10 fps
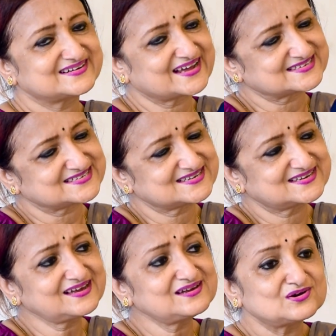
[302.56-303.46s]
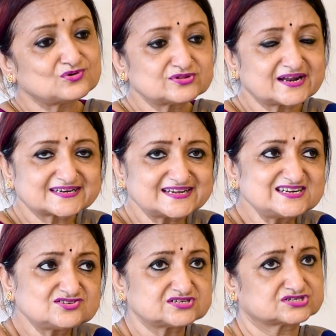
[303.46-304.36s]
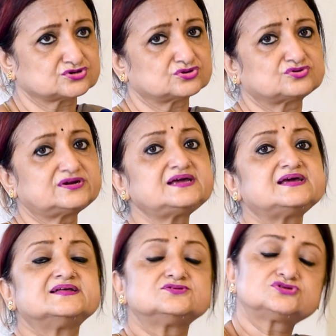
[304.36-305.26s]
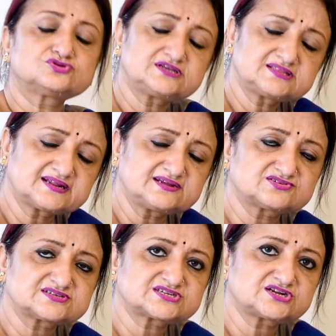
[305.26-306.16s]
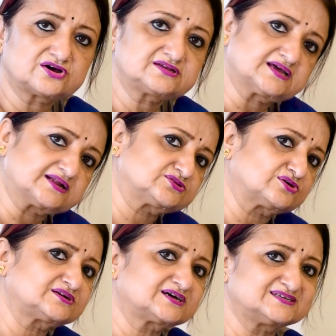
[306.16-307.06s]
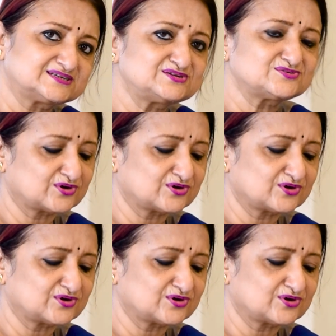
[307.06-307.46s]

নাচ শিখিয়ে ওদের একটা ইন্টারেস্ট গ্রো করি যদি তারা ইন্টারেস্টেড হয় তারা তখন কন্টিনিউ